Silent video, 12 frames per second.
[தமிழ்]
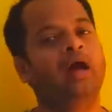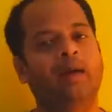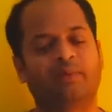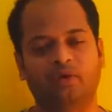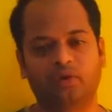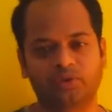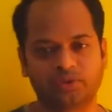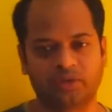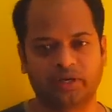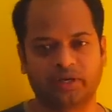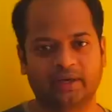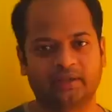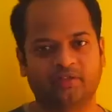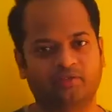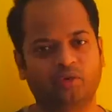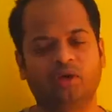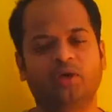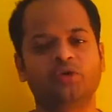அப்புறம் இன்னொன்று சொல்கிறாங்க இந்த
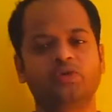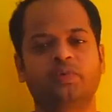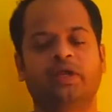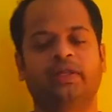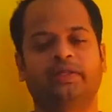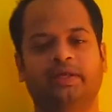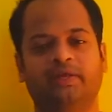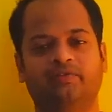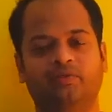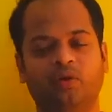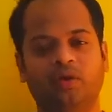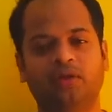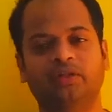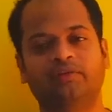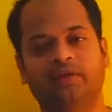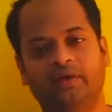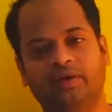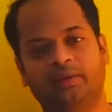ஃபோன்லாம் யூஸ் பண்ணாதீங்க ஃபோன்லேருந்து
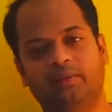வர